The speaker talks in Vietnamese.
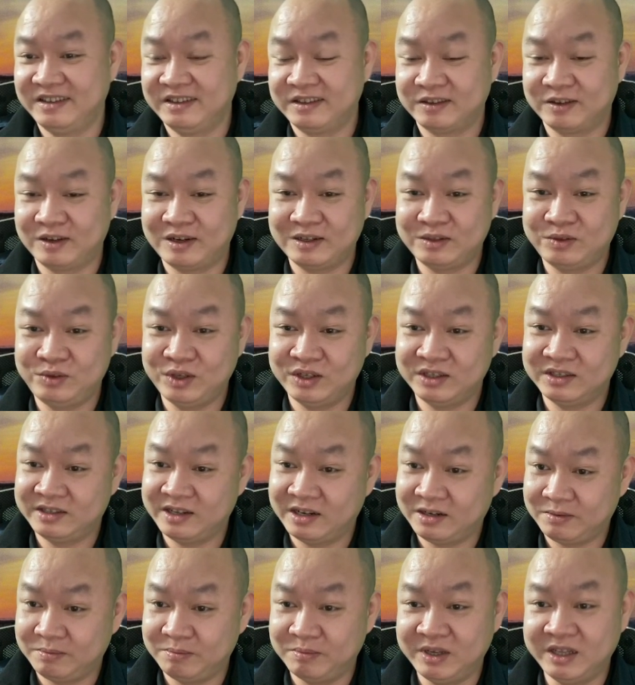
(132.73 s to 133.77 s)
Đó là chuyện
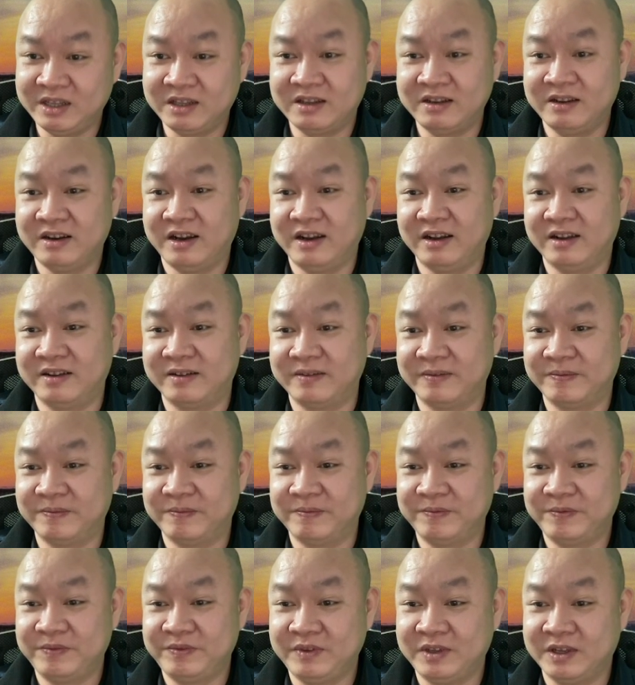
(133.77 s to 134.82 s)
rất bình thường
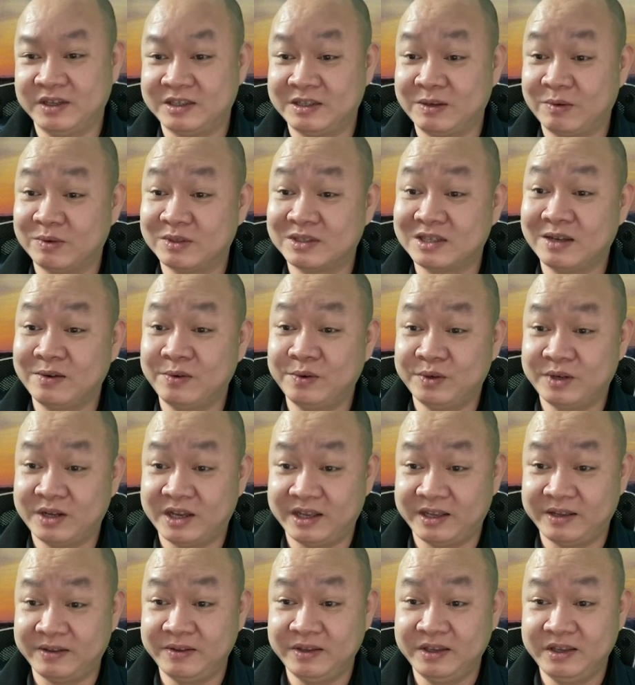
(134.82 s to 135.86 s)
ở trong cái xã hội
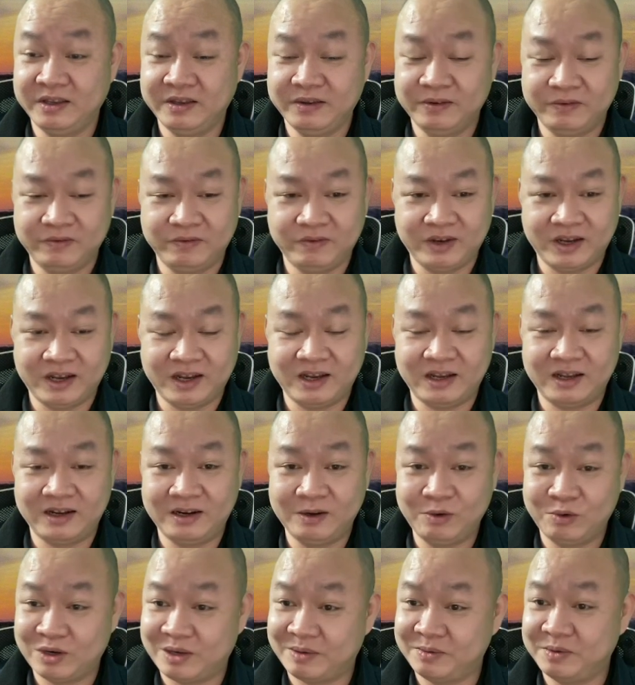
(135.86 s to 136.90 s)
này. Và
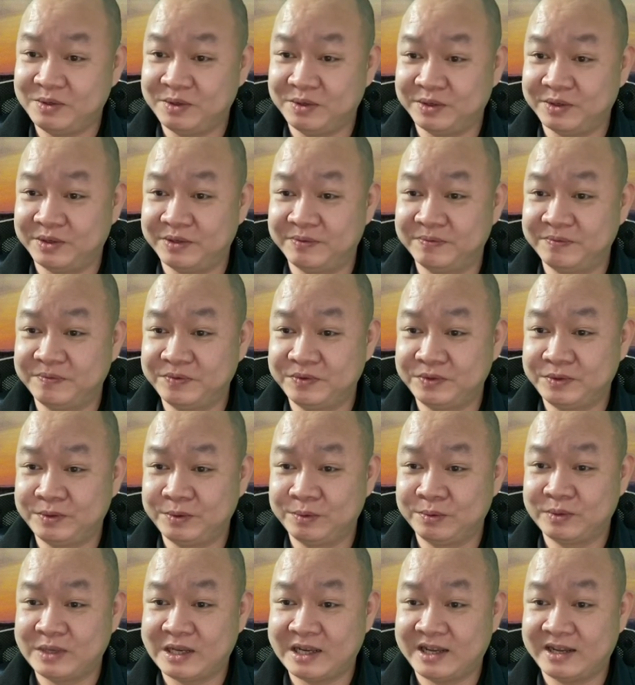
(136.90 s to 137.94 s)
lâu lắm rồi
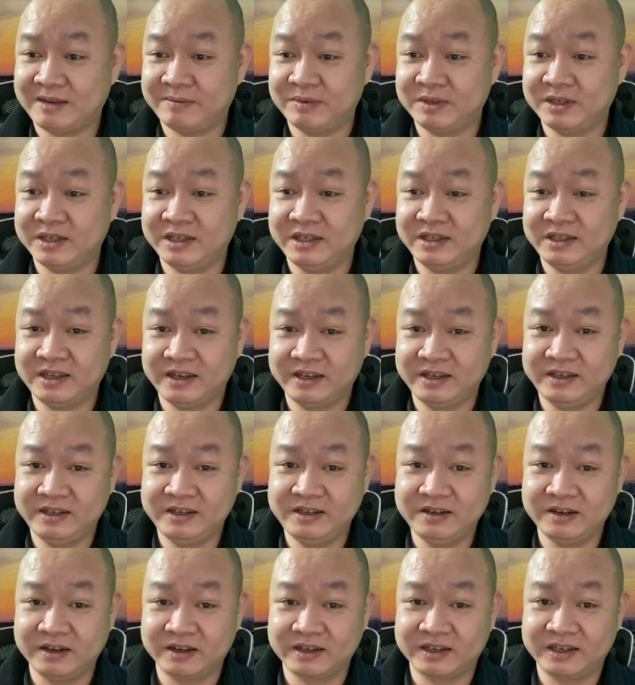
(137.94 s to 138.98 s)
chúng ta mới thấy
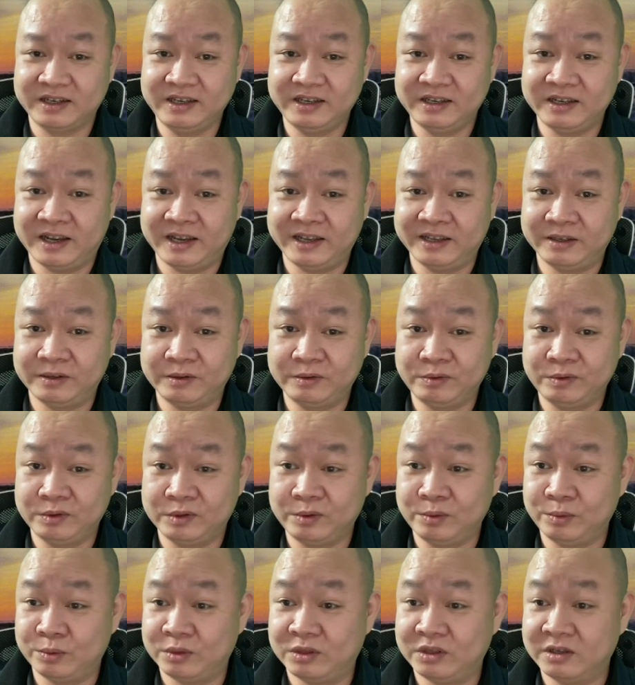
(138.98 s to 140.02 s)
được cái hình ảnh của
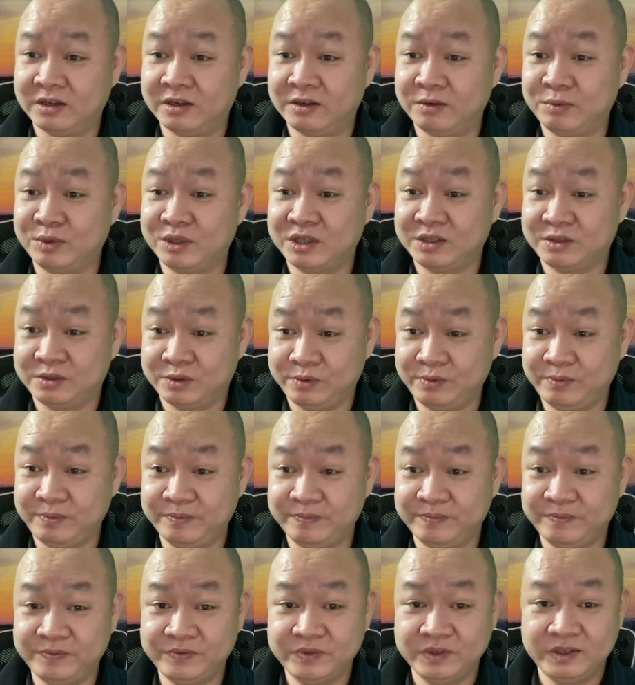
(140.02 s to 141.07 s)
Thủ tướng Nguyễn Tấn Dũng.
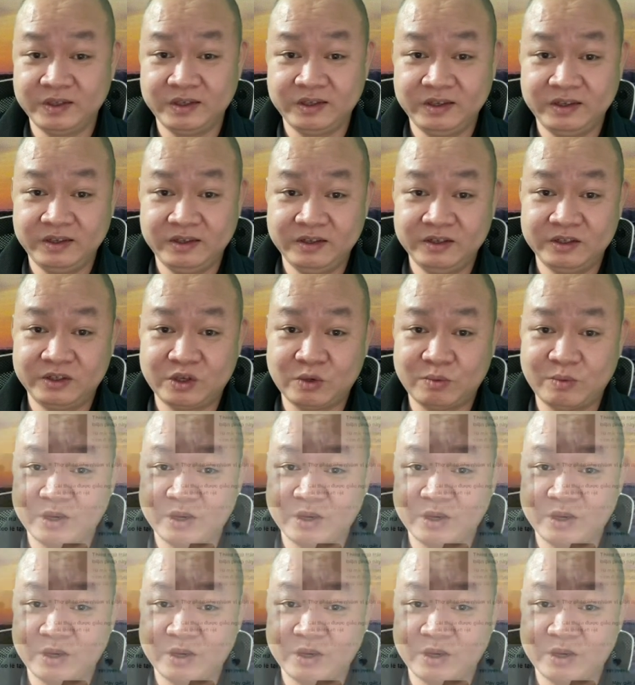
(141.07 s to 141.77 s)
Trong